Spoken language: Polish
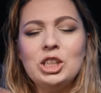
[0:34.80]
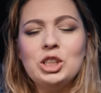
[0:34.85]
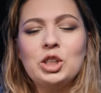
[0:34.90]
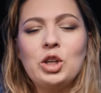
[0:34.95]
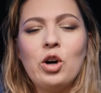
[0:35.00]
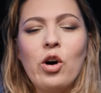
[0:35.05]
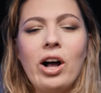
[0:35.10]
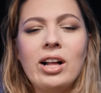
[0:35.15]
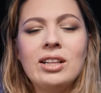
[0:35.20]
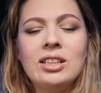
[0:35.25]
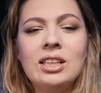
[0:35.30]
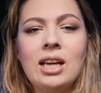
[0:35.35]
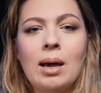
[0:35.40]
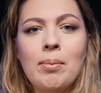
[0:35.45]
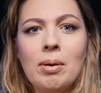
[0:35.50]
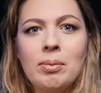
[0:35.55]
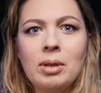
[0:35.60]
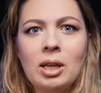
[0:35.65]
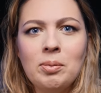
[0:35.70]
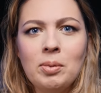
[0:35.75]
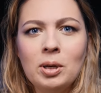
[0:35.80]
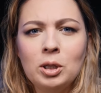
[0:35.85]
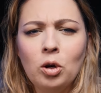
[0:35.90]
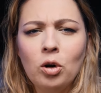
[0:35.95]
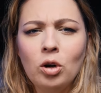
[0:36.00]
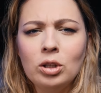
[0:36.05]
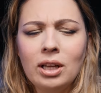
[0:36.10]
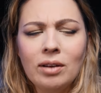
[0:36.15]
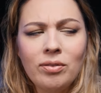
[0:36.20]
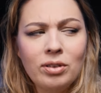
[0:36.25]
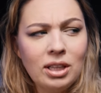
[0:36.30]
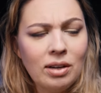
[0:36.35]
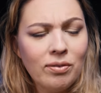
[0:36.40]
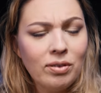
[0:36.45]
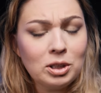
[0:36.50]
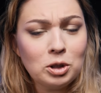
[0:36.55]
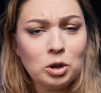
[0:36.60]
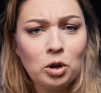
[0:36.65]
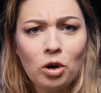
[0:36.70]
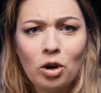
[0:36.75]
Cześć kochani, ja mam na imię Dorota, witam
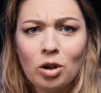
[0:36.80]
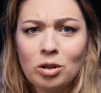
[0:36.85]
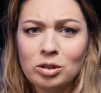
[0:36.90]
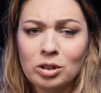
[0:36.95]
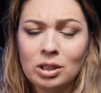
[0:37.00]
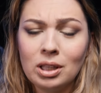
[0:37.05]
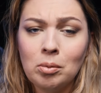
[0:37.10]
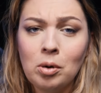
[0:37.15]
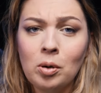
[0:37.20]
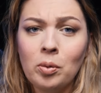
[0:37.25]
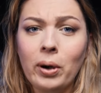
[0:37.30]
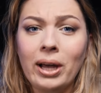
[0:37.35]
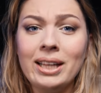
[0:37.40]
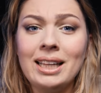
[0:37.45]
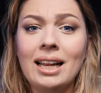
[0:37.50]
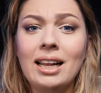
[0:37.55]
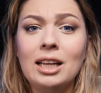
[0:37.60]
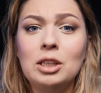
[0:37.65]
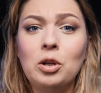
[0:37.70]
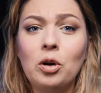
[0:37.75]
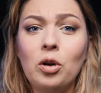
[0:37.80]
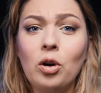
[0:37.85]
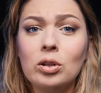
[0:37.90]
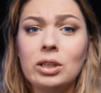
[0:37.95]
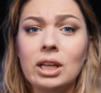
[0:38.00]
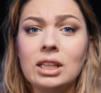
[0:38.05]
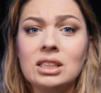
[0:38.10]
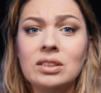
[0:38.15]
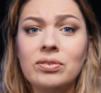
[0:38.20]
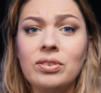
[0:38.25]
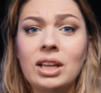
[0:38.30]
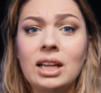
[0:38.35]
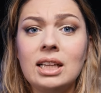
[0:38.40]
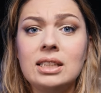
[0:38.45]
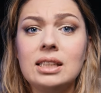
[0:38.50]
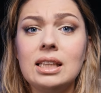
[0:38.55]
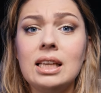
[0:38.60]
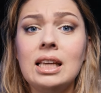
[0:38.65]
was gorąco na moim kanale Dorota z Flix